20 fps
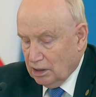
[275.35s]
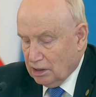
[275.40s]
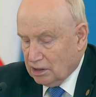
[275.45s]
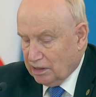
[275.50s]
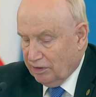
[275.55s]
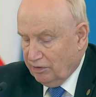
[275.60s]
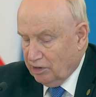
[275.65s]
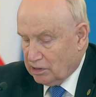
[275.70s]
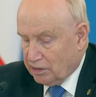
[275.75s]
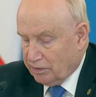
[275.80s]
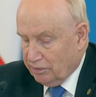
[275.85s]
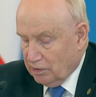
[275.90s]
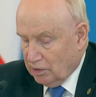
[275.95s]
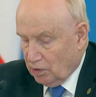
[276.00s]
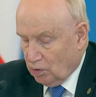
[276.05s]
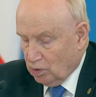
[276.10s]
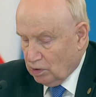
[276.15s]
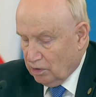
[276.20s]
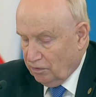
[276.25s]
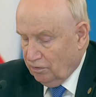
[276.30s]
советского
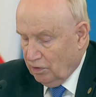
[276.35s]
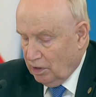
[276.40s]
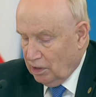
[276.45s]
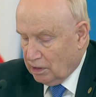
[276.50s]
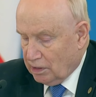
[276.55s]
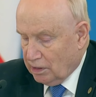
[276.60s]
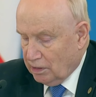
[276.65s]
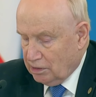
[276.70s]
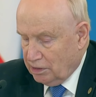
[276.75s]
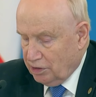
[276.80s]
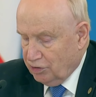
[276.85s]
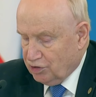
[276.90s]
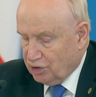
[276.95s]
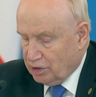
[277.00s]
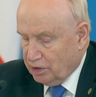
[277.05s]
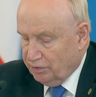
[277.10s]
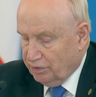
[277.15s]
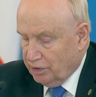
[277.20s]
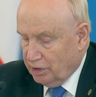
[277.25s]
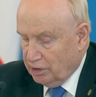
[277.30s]
народа в Великой
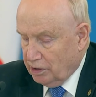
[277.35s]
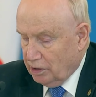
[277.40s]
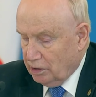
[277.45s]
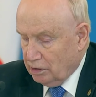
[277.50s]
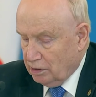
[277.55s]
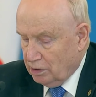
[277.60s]
Отечественной войне